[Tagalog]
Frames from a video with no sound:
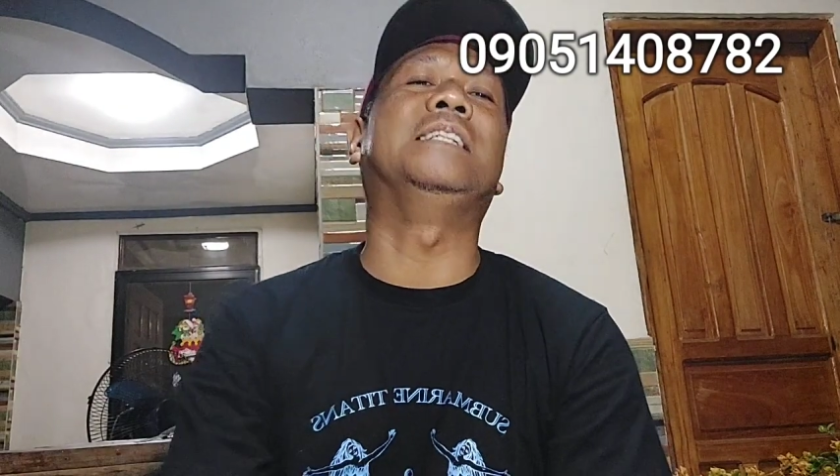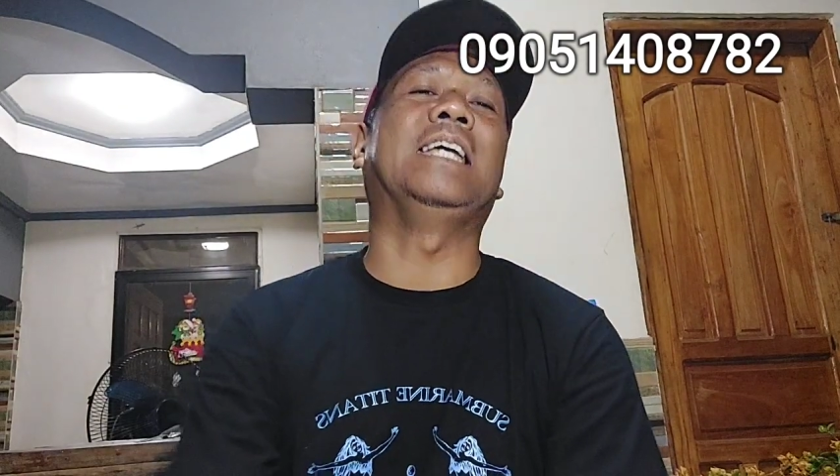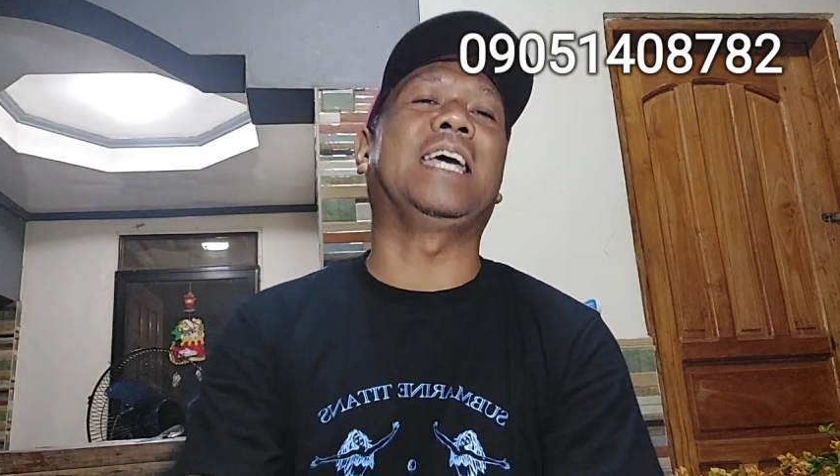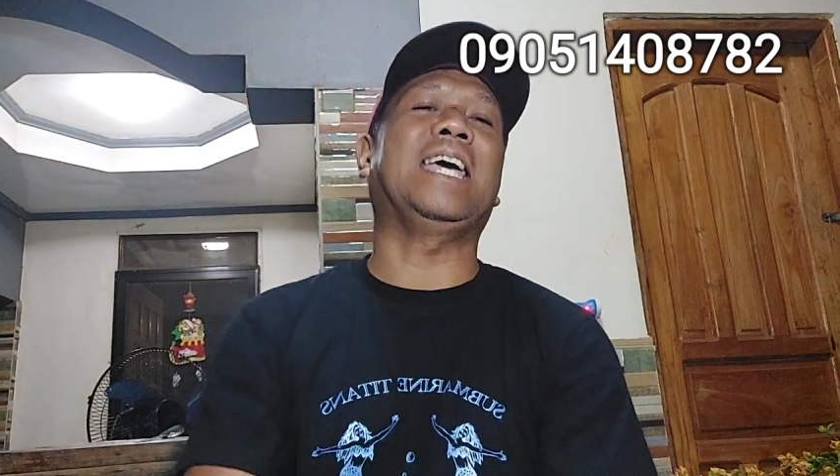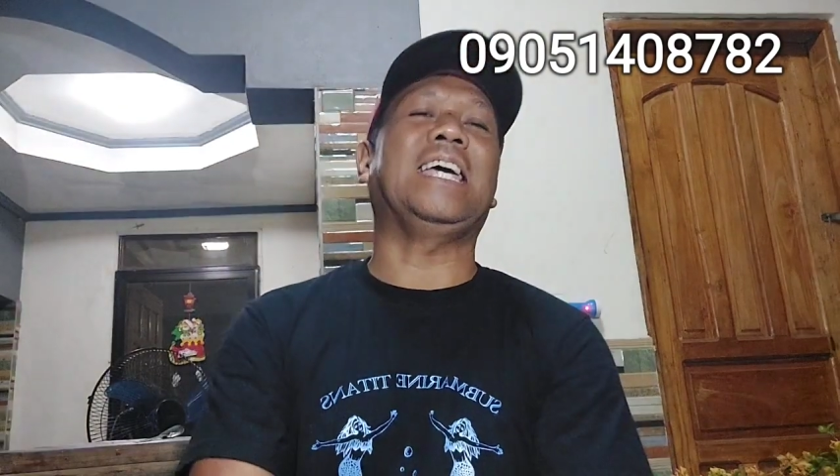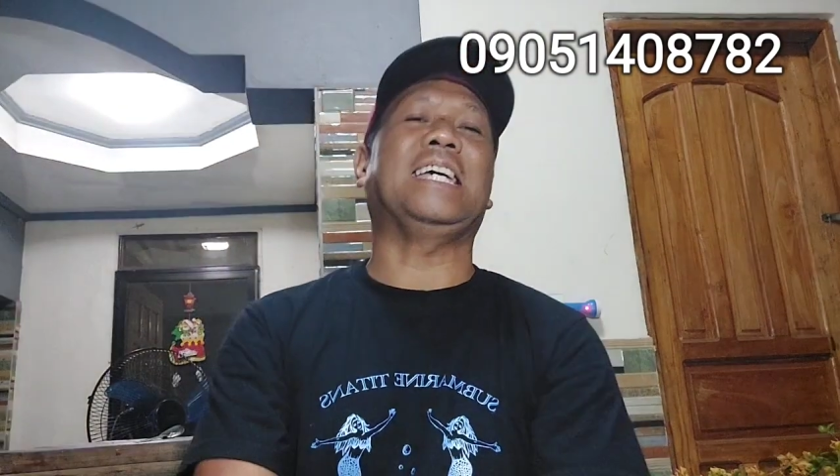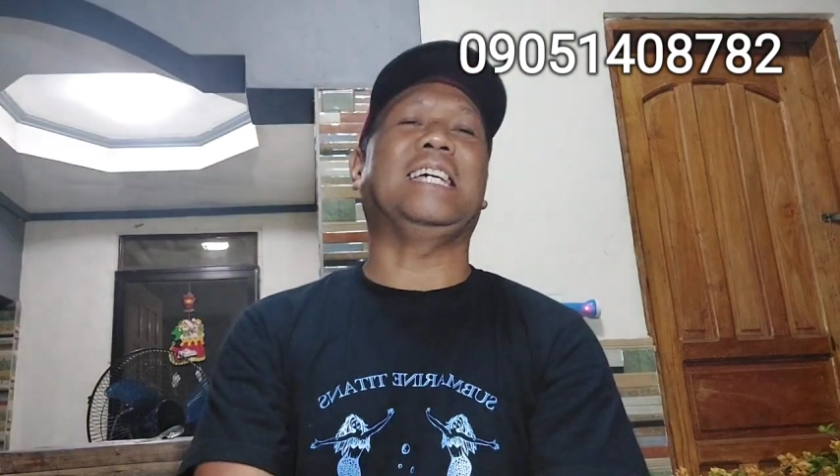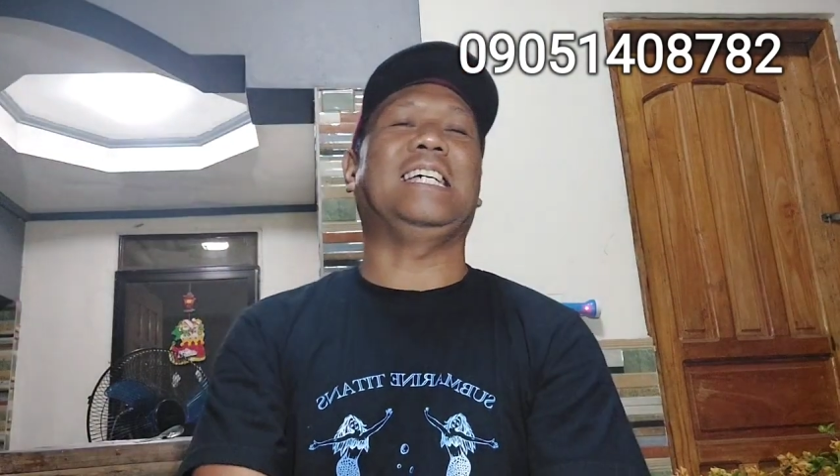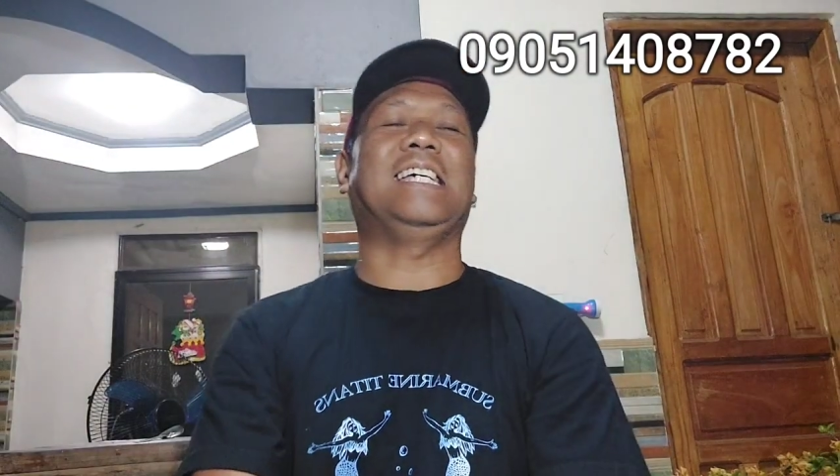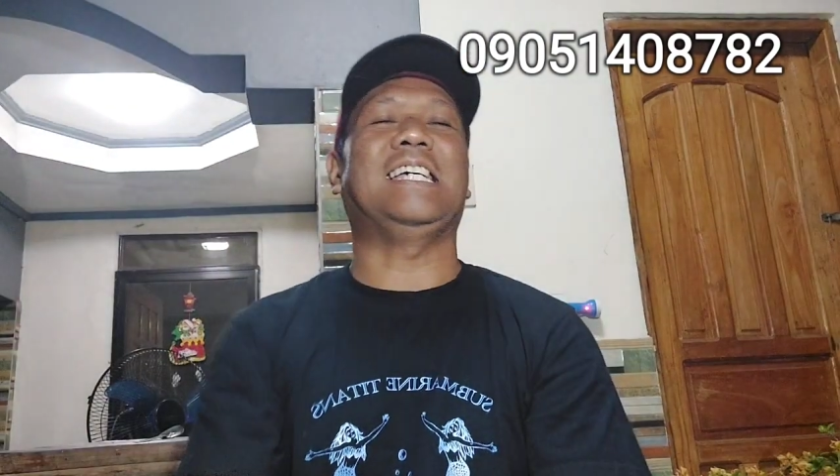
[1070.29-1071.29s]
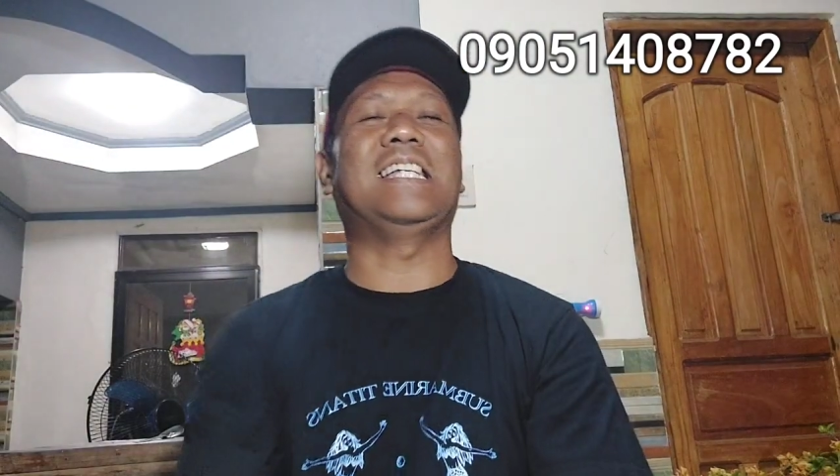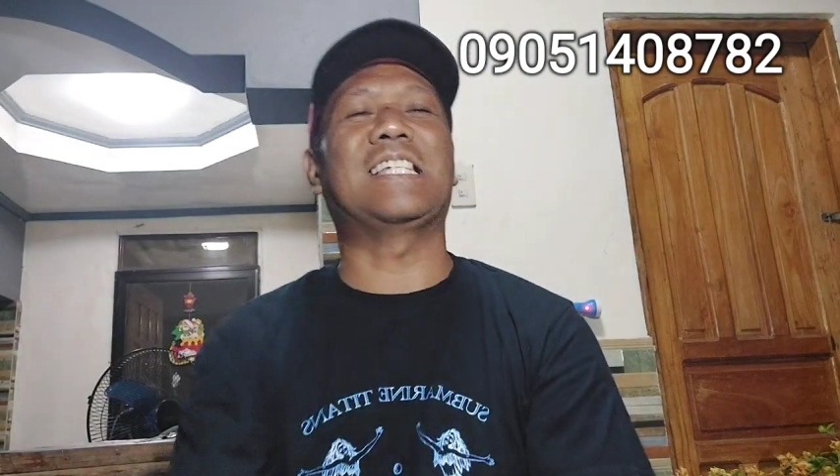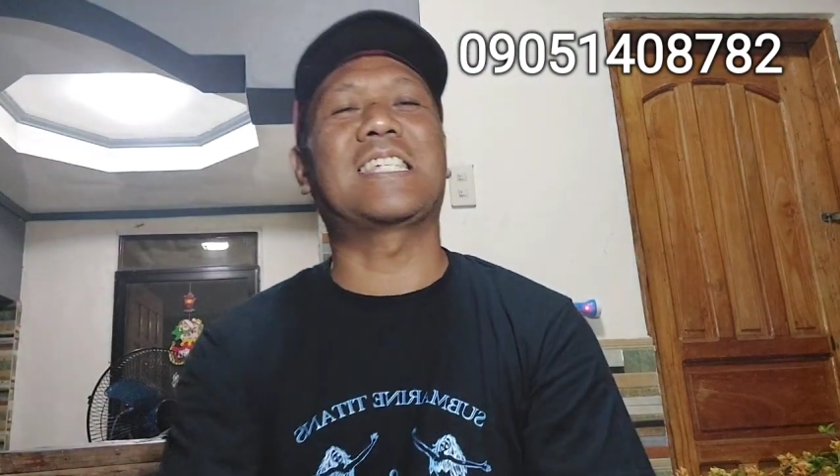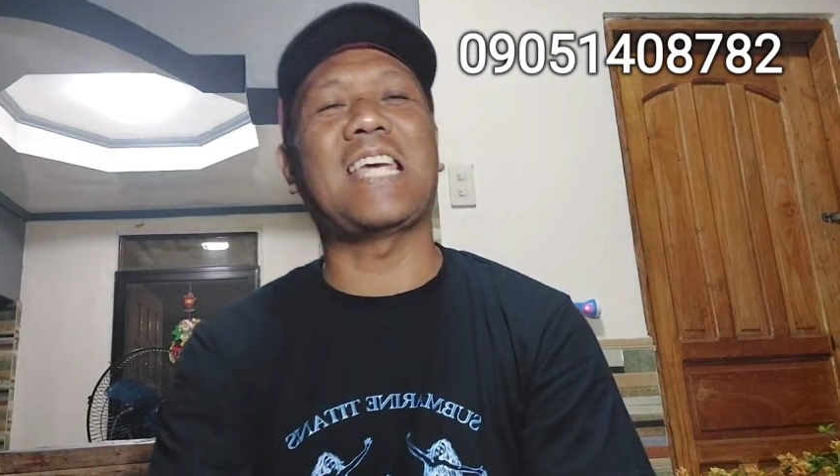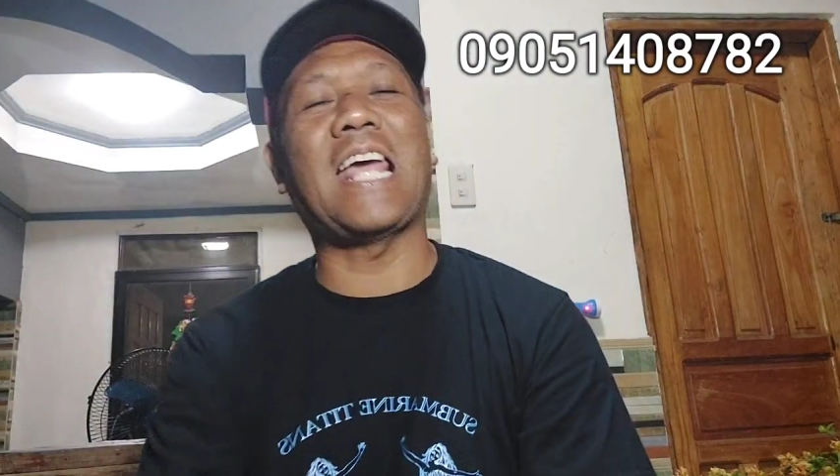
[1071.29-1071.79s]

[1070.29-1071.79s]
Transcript: Yes.